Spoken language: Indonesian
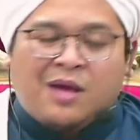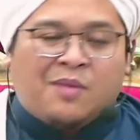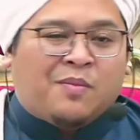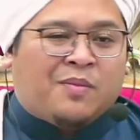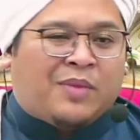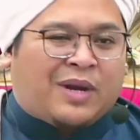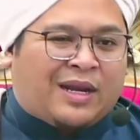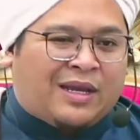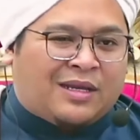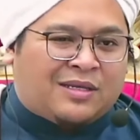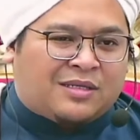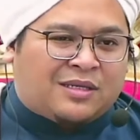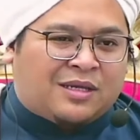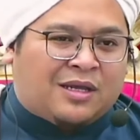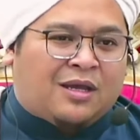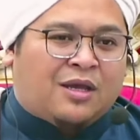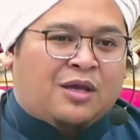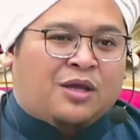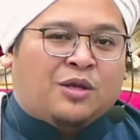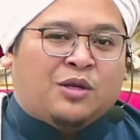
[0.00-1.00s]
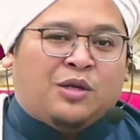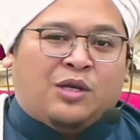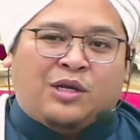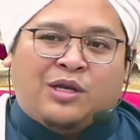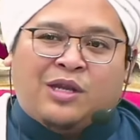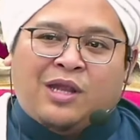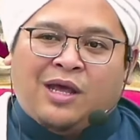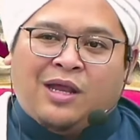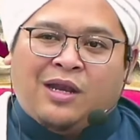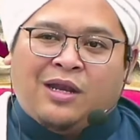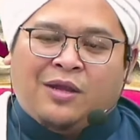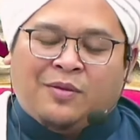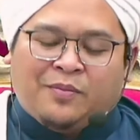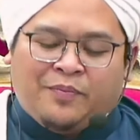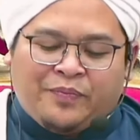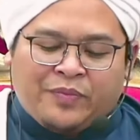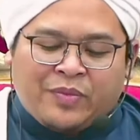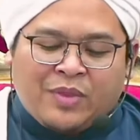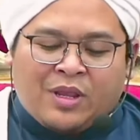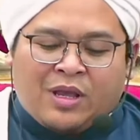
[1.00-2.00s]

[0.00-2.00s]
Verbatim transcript: merasa di dalam